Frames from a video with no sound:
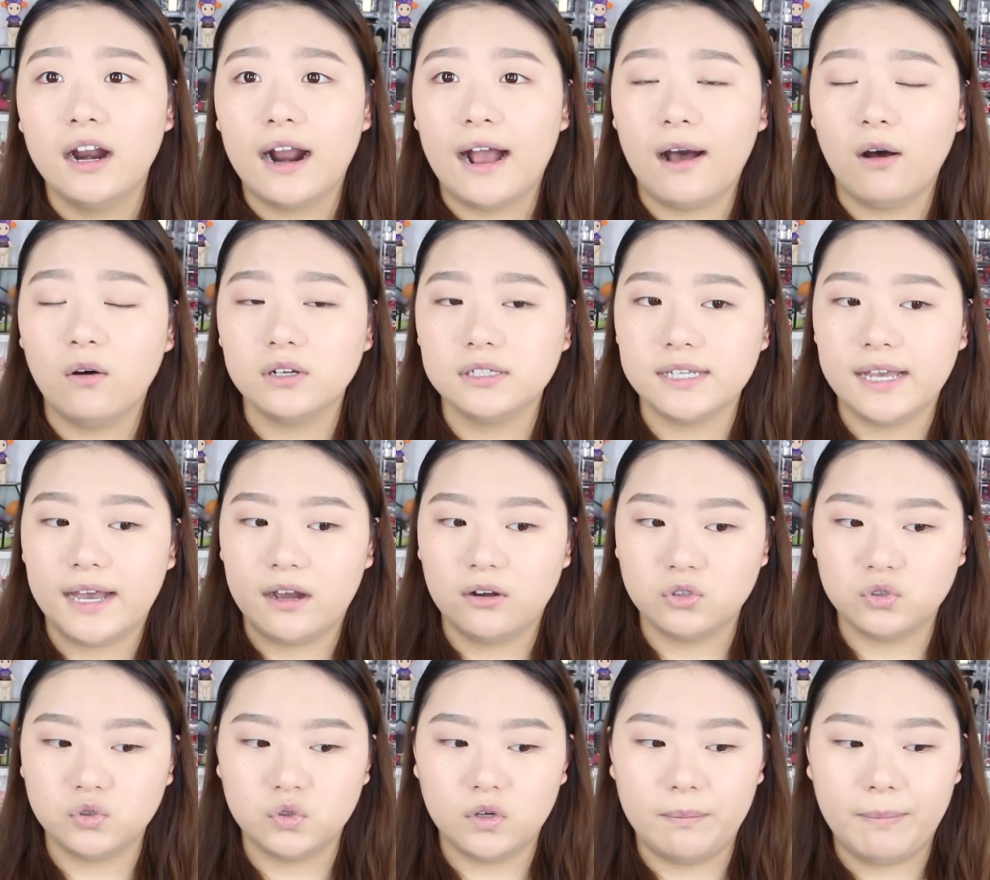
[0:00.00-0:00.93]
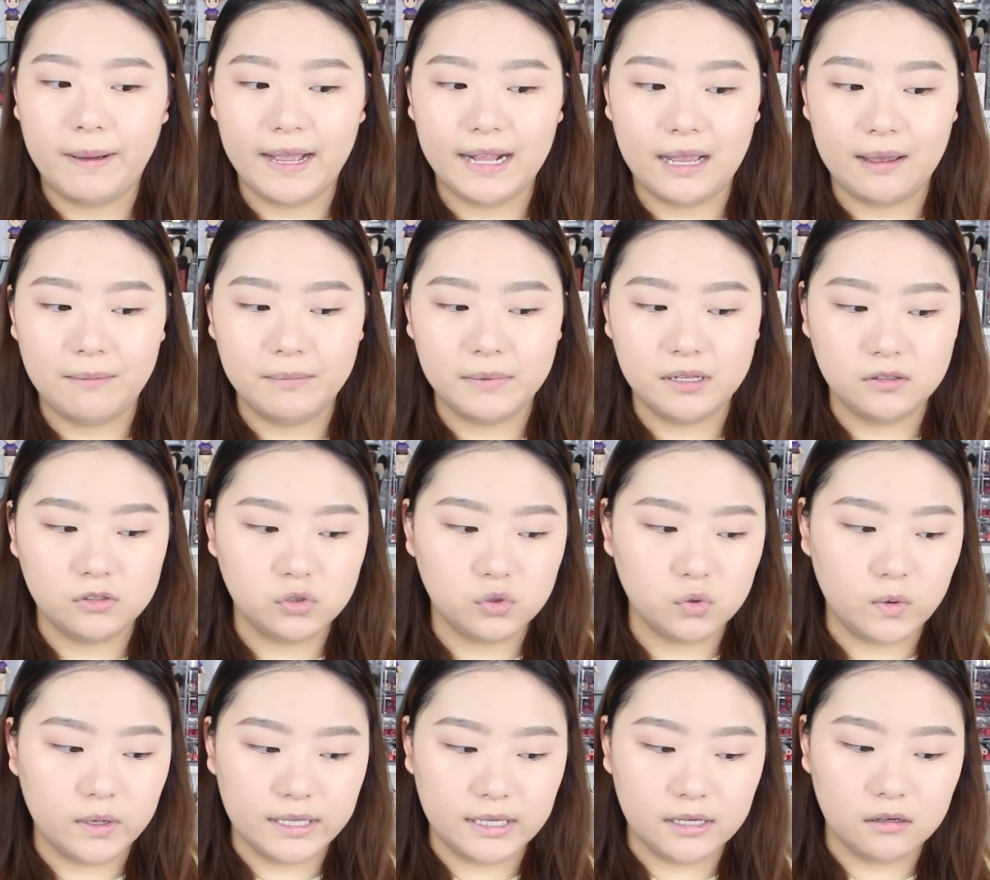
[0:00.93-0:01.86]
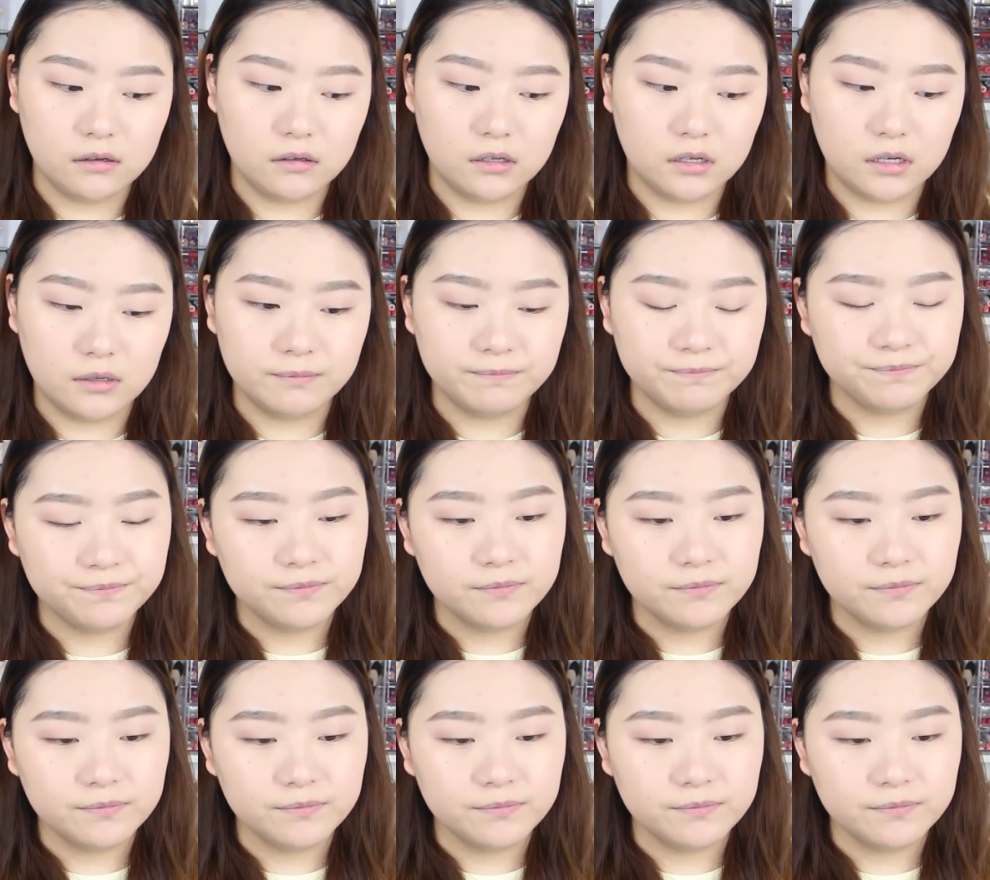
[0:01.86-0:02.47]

然后我想要说把它们做一个，